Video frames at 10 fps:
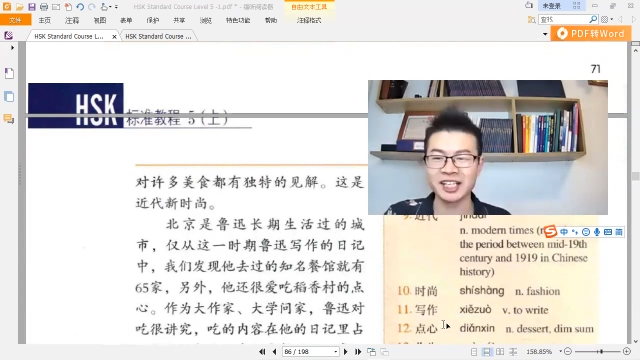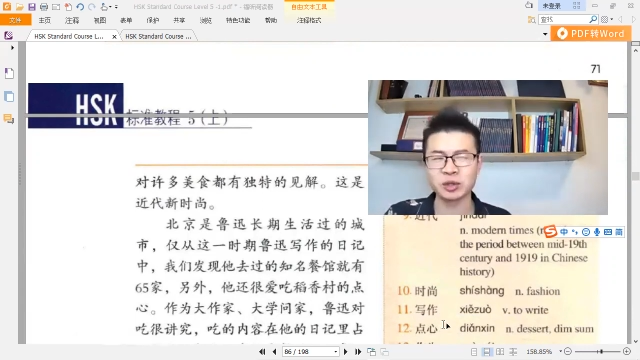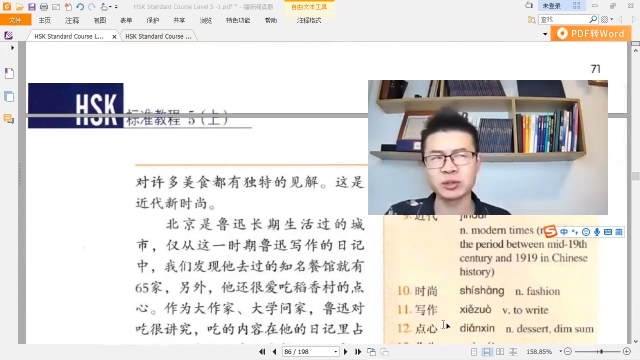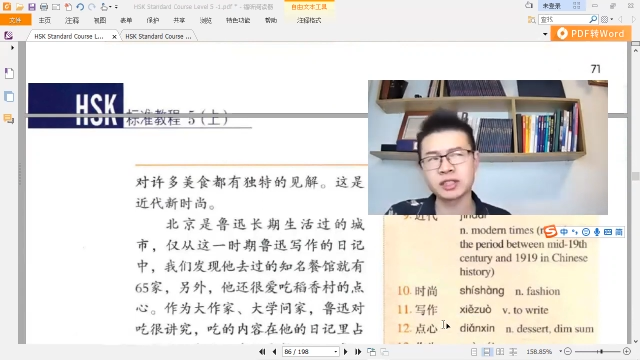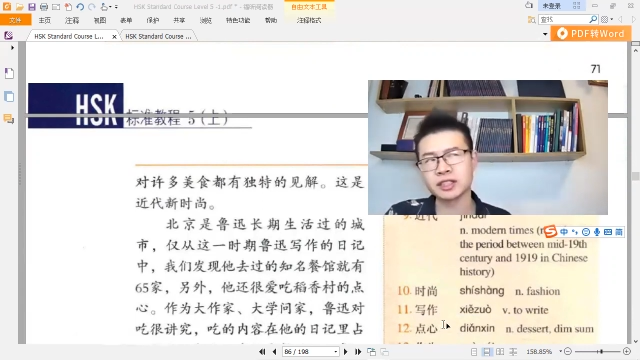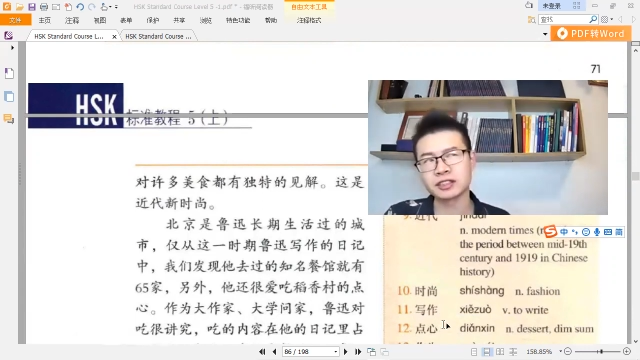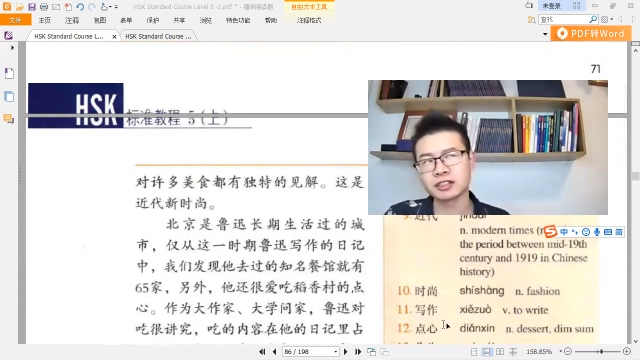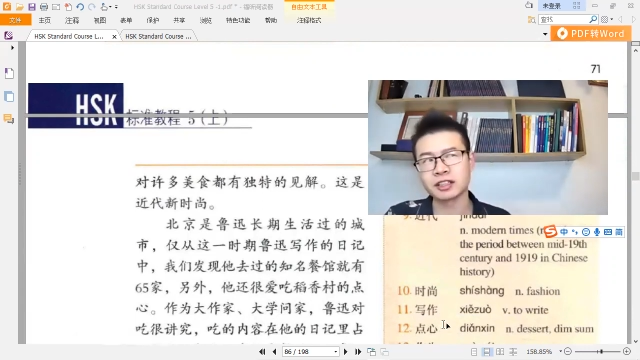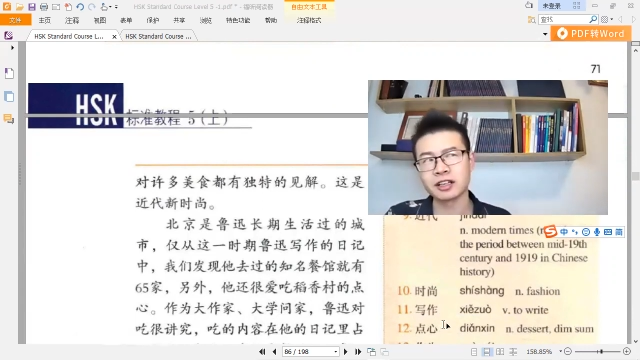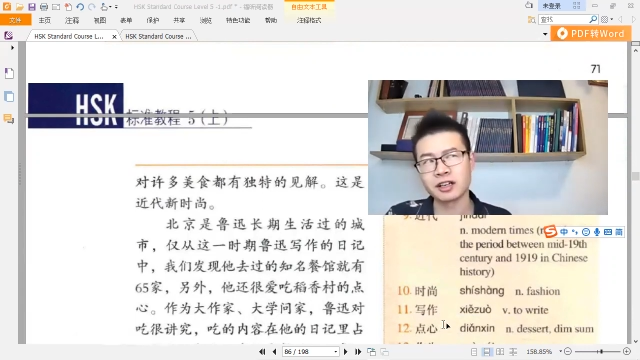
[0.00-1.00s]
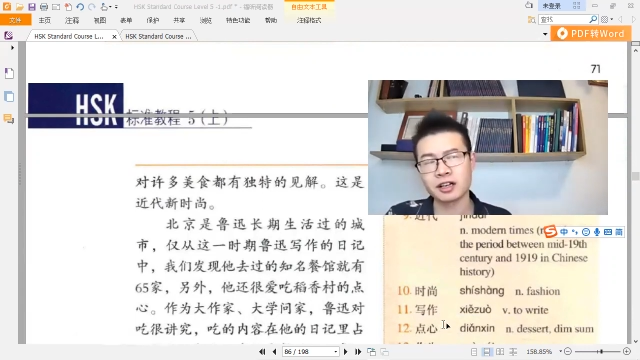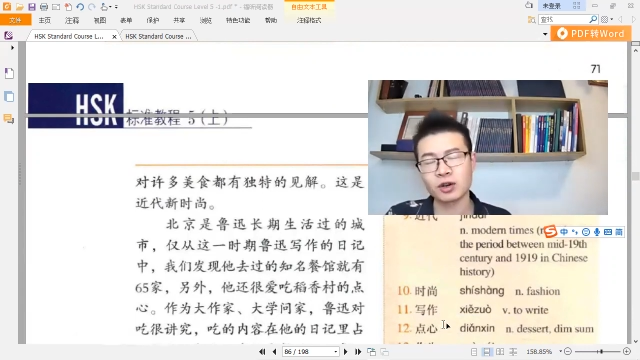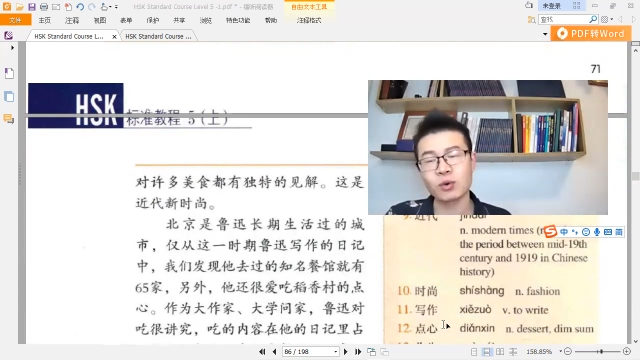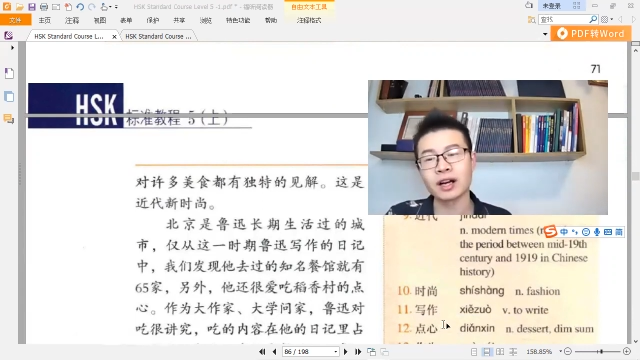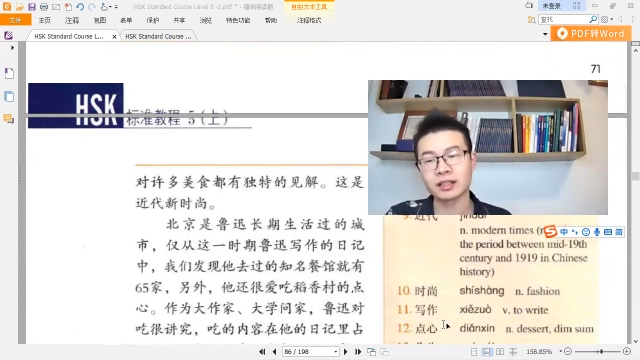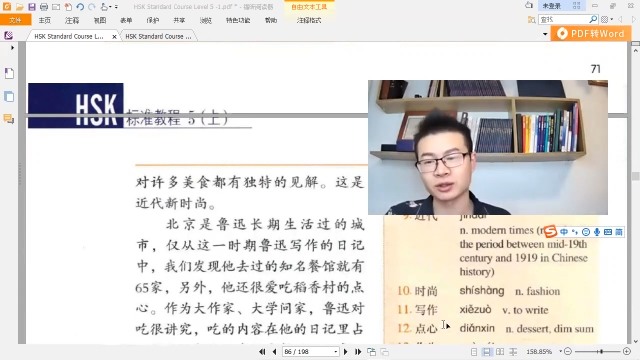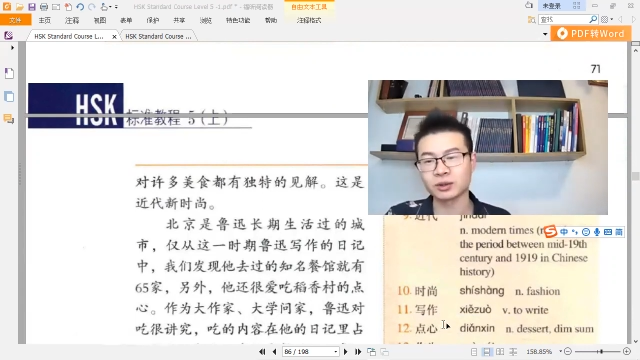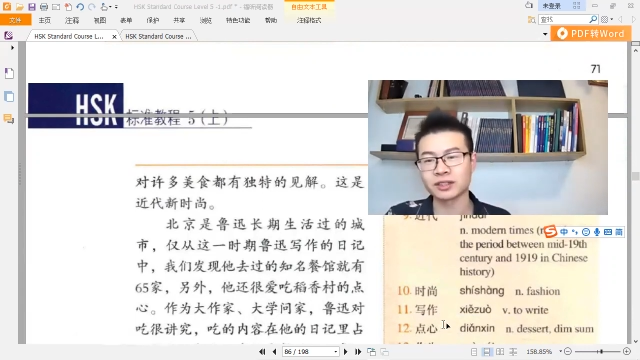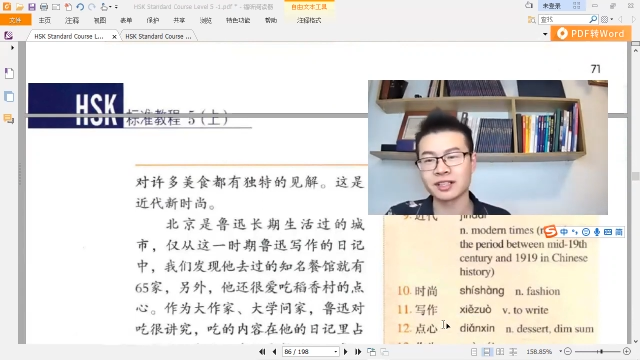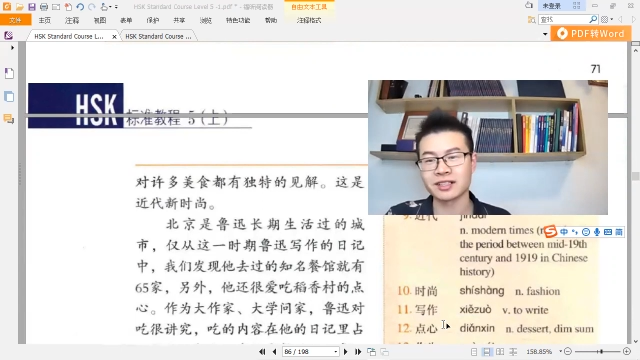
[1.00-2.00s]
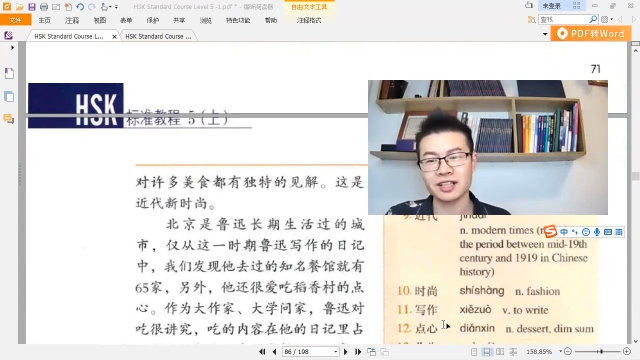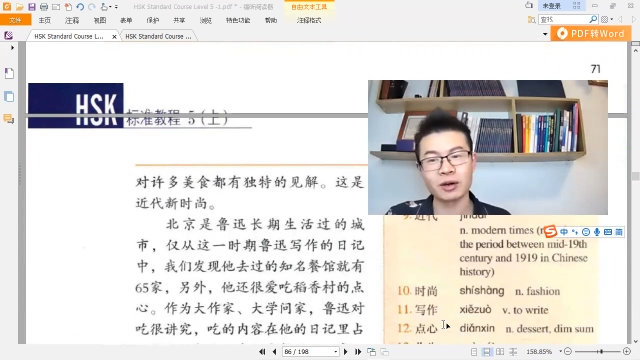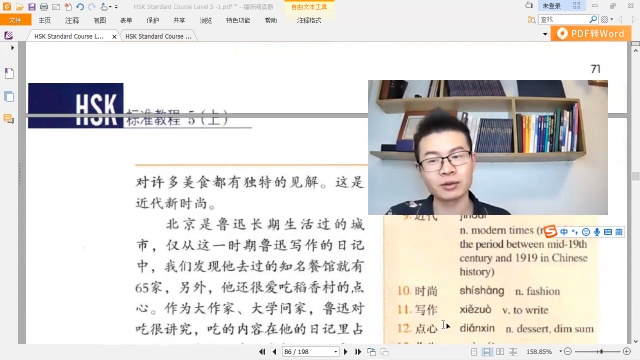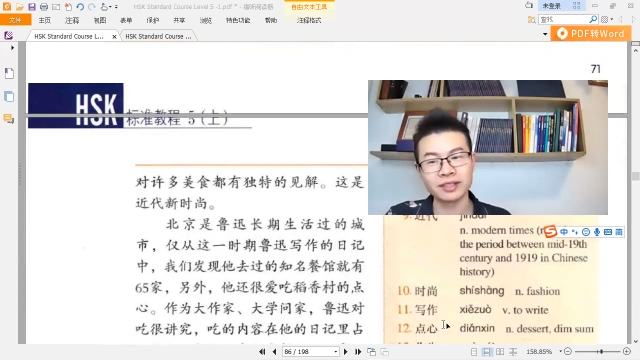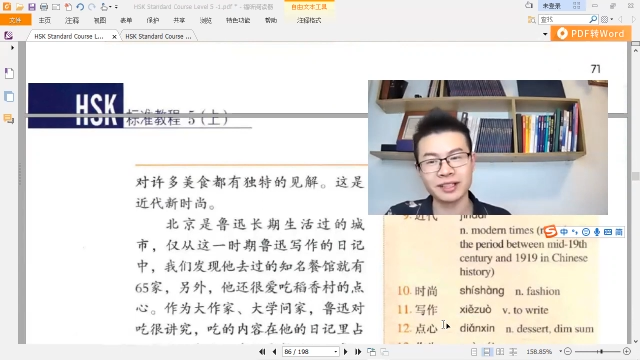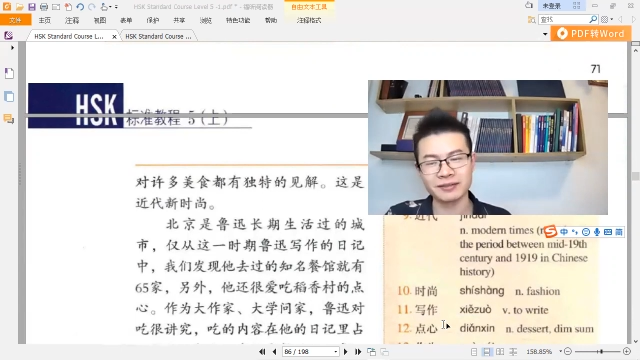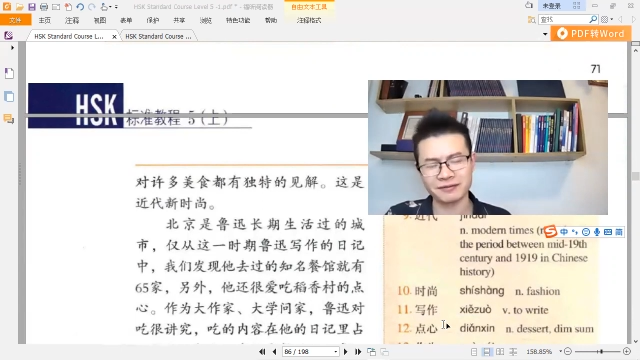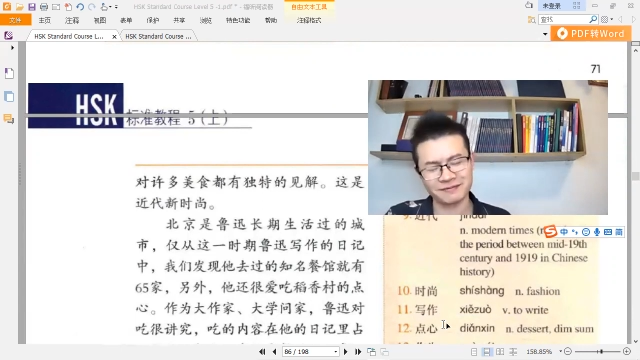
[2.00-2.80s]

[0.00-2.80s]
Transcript: 尤其是广东的早点，